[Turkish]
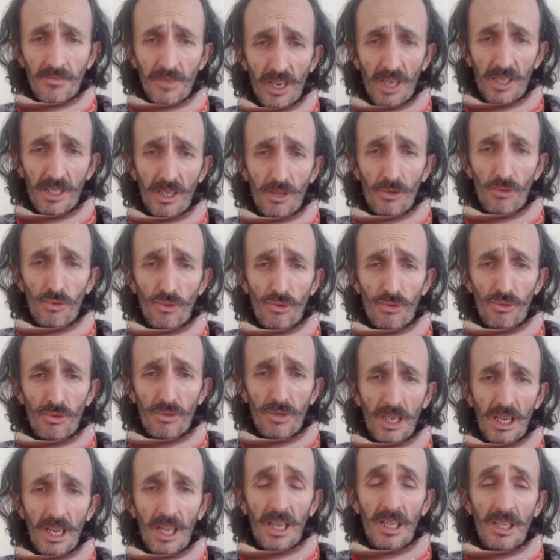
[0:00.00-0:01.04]
her şey üst
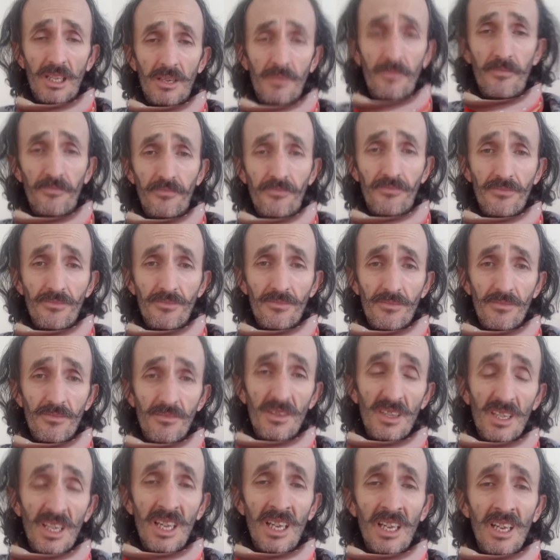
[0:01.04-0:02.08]
üste geldi
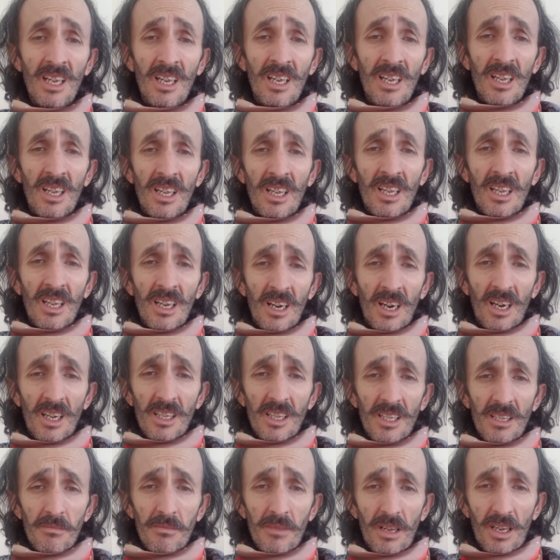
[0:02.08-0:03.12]

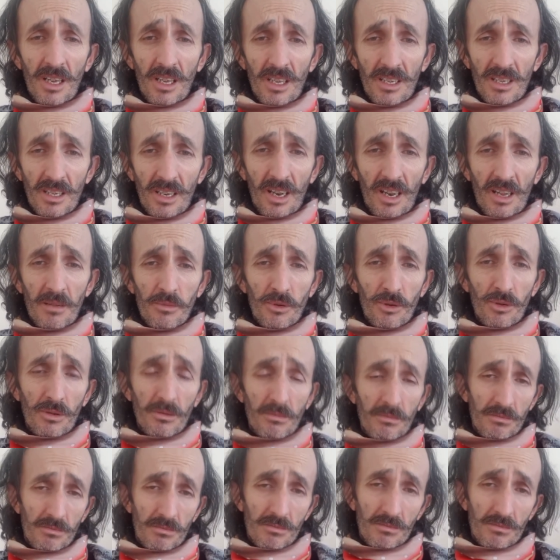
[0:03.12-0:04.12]
kanalımla ilgilenemiyorum,